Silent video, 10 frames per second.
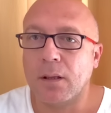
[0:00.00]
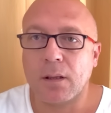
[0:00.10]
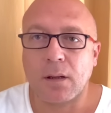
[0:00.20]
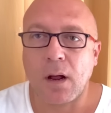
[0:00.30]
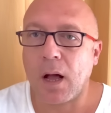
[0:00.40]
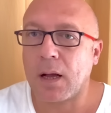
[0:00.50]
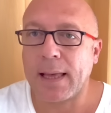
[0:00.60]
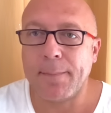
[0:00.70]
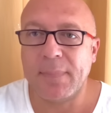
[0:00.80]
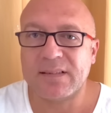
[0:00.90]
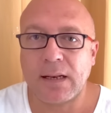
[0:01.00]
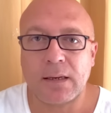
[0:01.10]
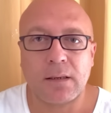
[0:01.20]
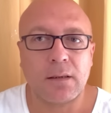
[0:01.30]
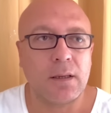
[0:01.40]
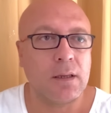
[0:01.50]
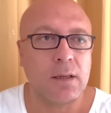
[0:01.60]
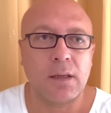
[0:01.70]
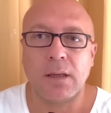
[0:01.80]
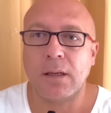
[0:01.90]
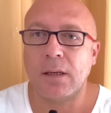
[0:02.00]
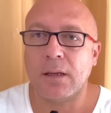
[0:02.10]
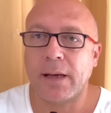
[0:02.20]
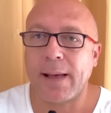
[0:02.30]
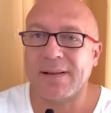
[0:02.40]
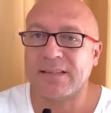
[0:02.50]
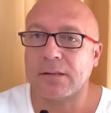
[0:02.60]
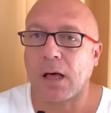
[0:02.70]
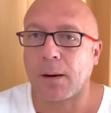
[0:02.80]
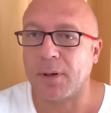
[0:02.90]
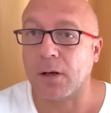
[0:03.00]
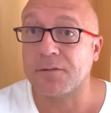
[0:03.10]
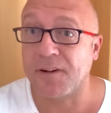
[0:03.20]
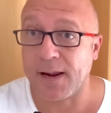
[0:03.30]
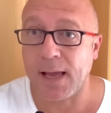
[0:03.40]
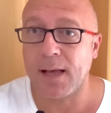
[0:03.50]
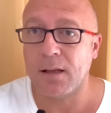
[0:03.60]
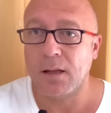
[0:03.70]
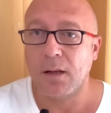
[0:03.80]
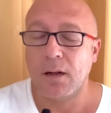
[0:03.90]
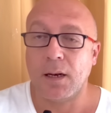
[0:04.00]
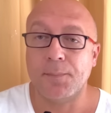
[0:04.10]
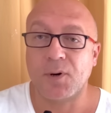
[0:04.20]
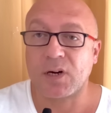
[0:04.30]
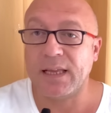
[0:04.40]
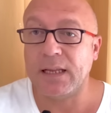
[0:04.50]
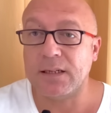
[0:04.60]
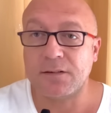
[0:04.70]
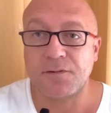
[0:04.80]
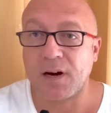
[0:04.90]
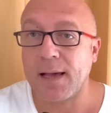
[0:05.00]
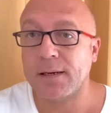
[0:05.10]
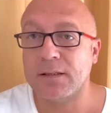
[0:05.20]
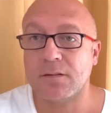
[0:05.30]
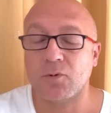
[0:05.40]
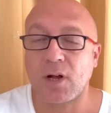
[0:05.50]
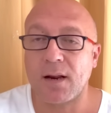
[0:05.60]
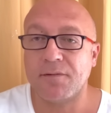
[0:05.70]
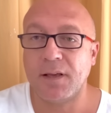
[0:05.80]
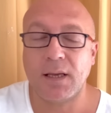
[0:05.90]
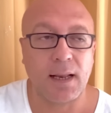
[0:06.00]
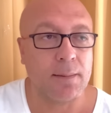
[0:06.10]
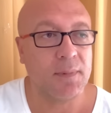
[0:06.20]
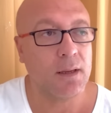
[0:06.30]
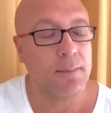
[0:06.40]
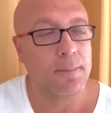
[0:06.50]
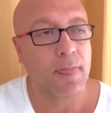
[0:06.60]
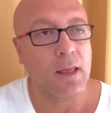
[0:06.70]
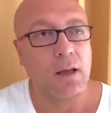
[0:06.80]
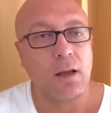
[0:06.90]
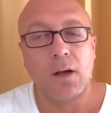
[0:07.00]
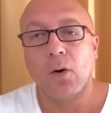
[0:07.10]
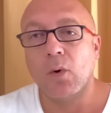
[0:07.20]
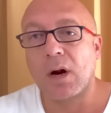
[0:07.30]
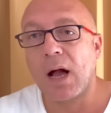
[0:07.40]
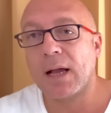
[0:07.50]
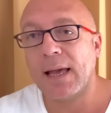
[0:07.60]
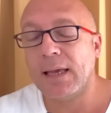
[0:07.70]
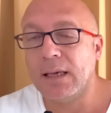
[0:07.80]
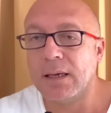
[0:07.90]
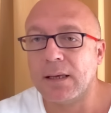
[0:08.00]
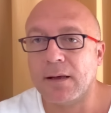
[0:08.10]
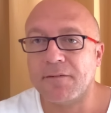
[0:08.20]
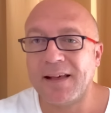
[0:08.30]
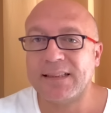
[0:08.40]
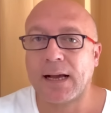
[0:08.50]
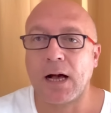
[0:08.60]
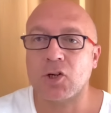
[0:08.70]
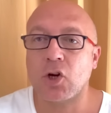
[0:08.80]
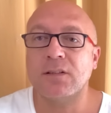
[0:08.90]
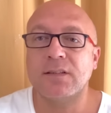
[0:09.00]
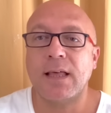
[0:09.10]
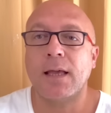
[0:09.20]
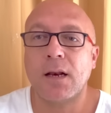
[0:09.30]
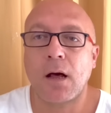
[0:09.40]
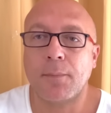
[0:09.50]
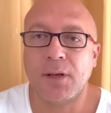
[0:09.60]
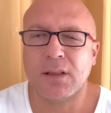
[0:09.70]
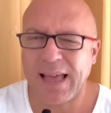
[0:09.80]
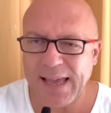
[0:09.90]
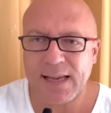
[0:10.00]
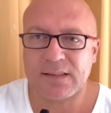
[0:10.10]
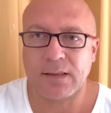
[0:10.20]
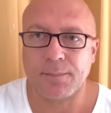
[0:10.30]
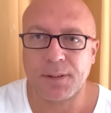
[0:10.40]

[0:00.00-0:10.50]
راح جاب مثلا آه، خمس ست عربيات فارهه لامبرجينيز فراريز مش عارف ايه الكلام ده وراح جاي آه، فاتح اجانس تاجير عربيات ده هيكسب